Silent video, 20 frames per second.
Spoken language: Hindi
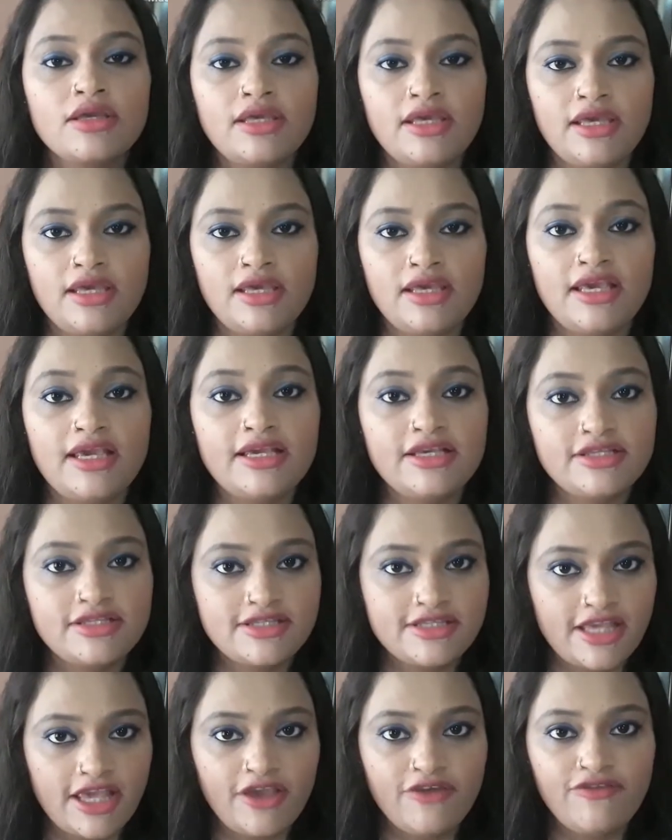कि ये
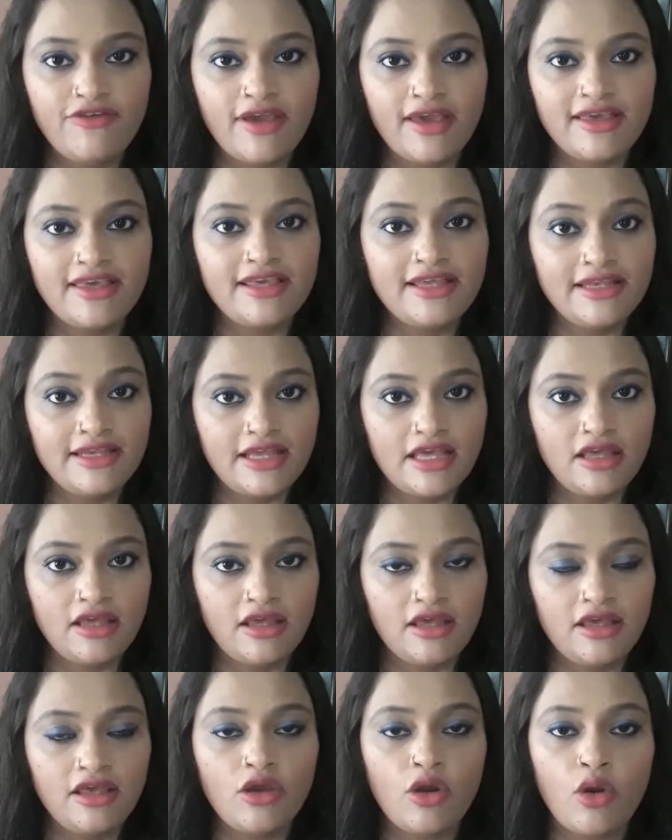सेफ़ है कि
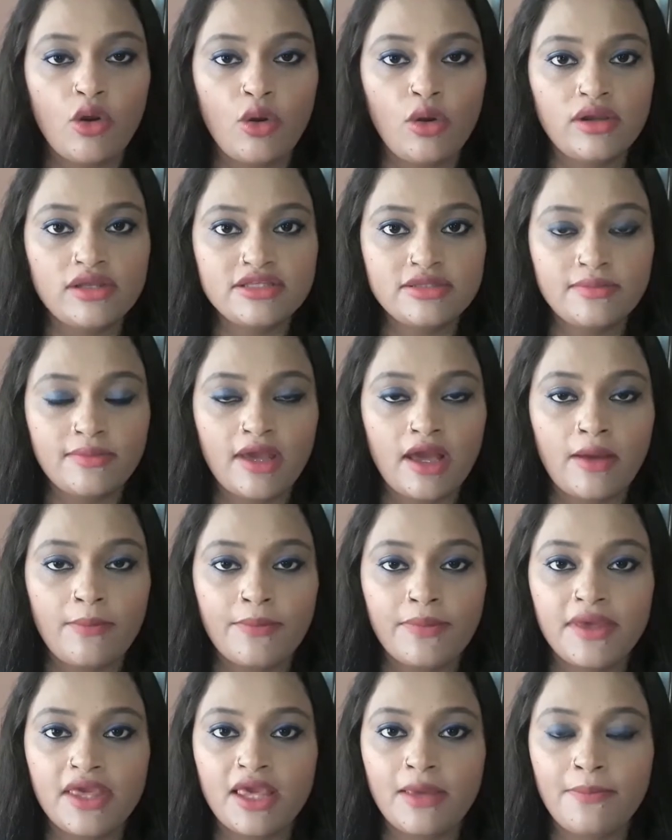नहीं और इसमें
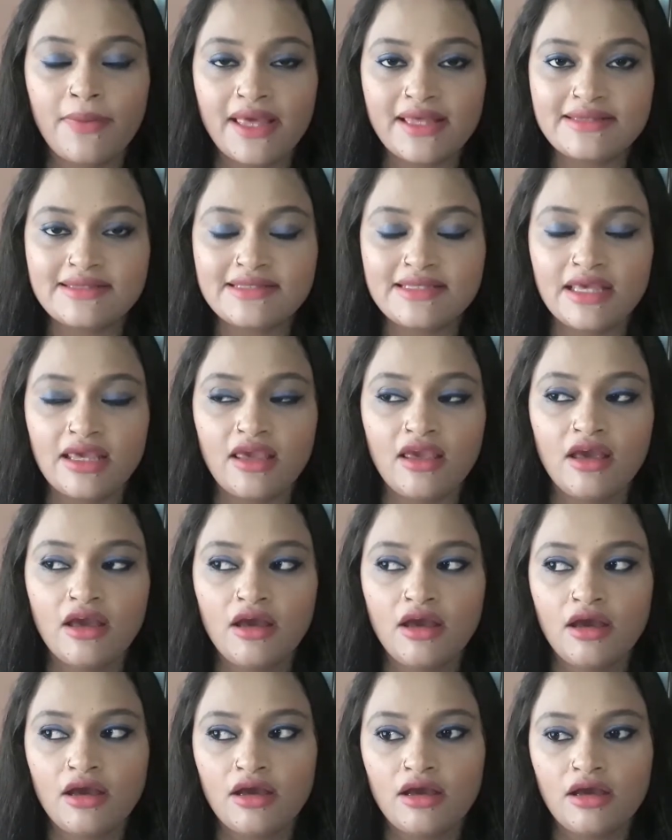आपके पैसे
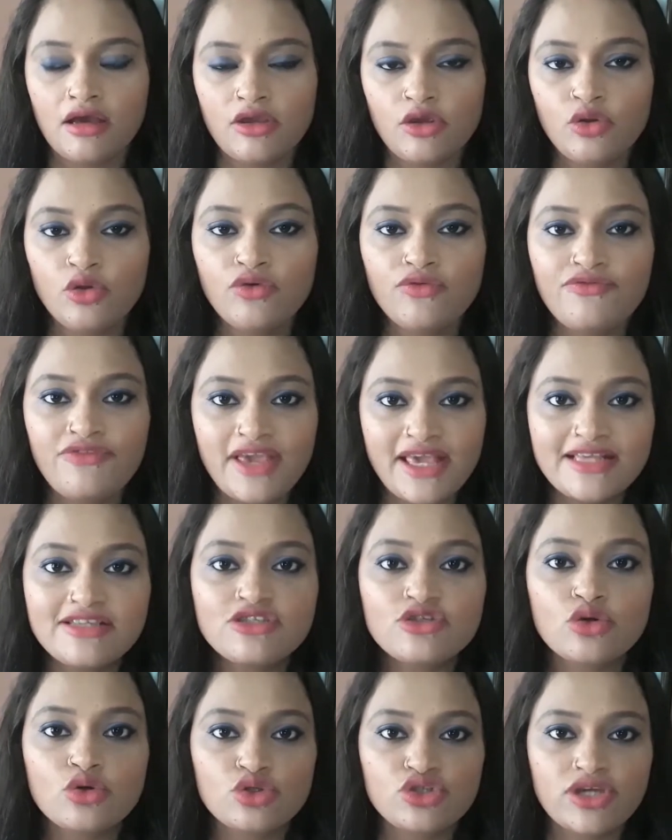यू नो
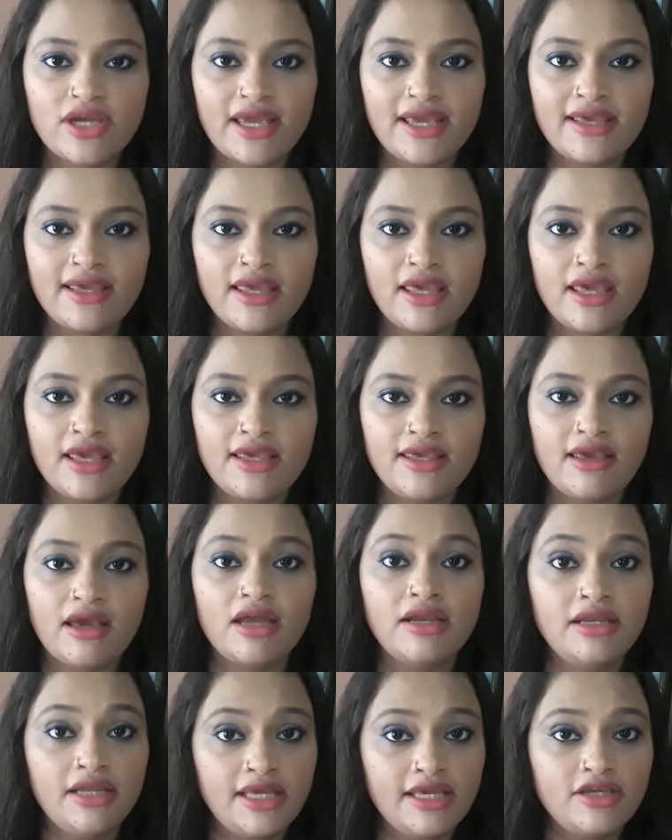वेस्ट हो जाएंगे
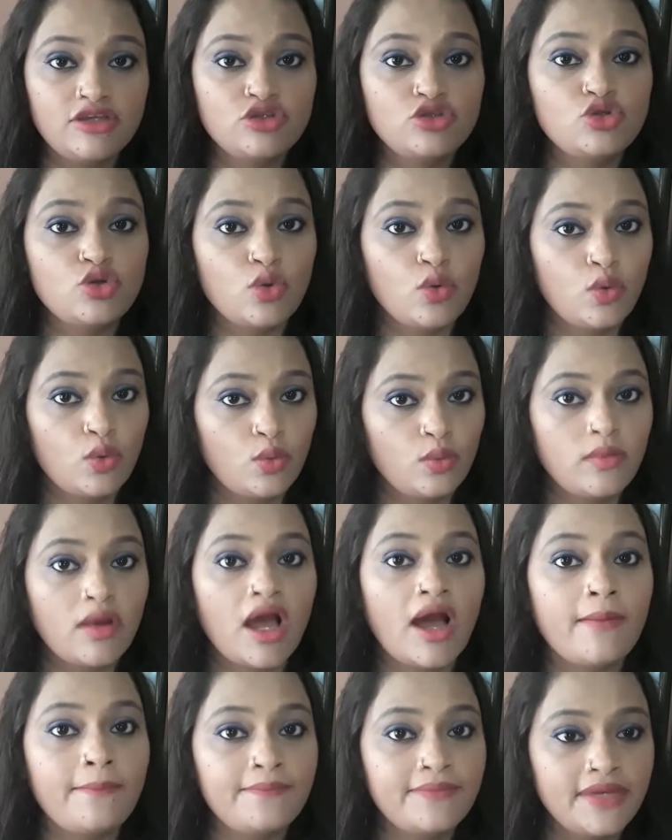या नहीं जो
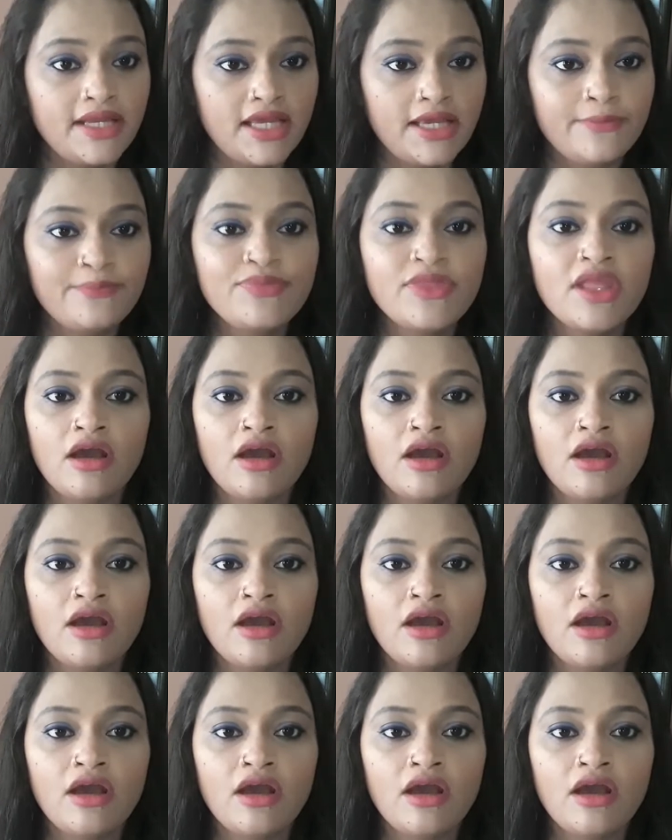आपने